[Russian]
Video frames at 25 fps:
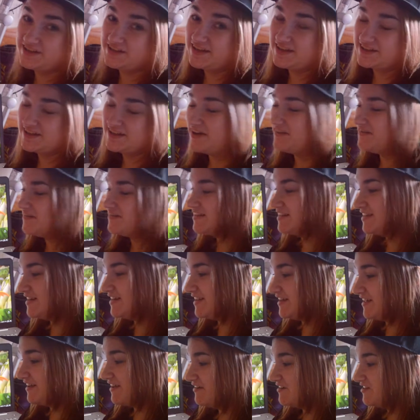на самом
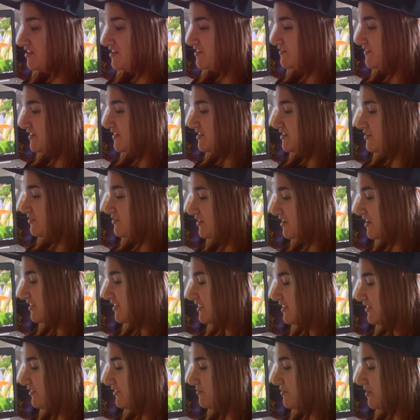деле я очень в восторге от
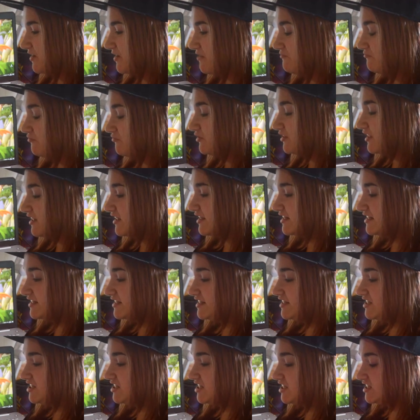этого микрофона.
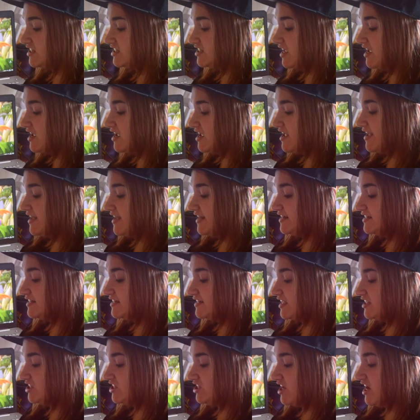Если честно,
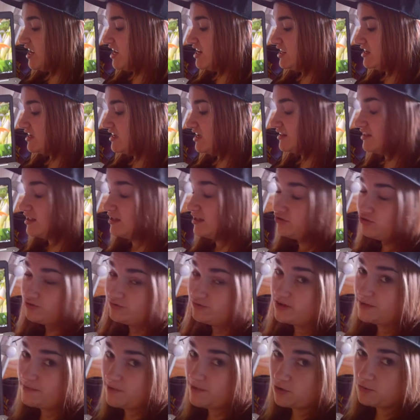изначально, когда я
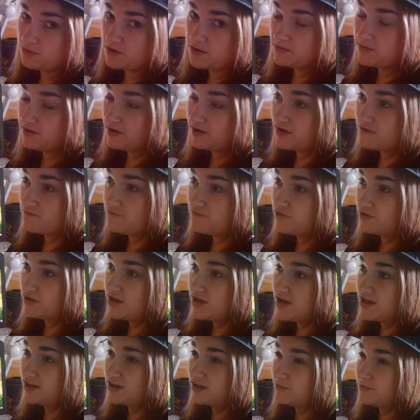думала о покупке микрофона,
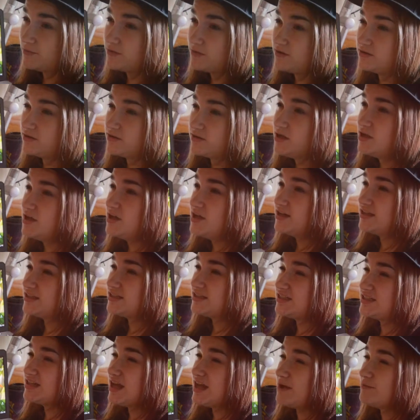это был
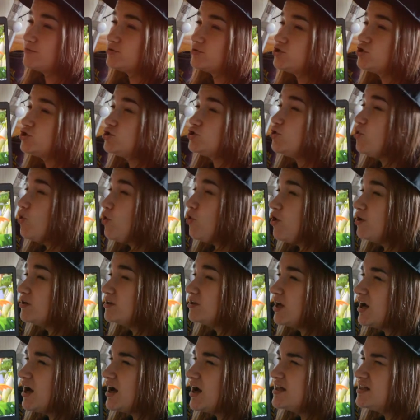
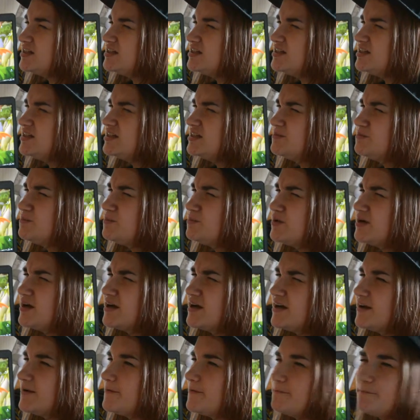Samsung
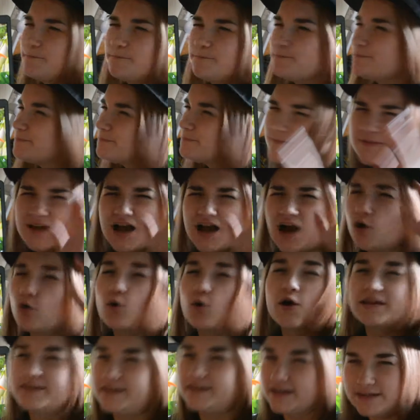1P
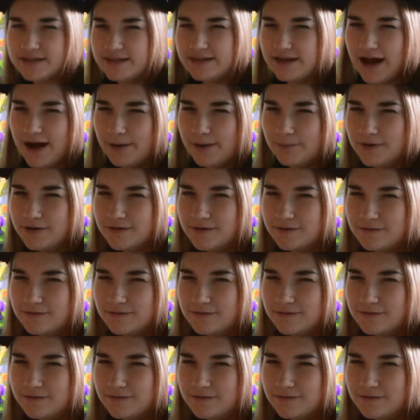какой-то там.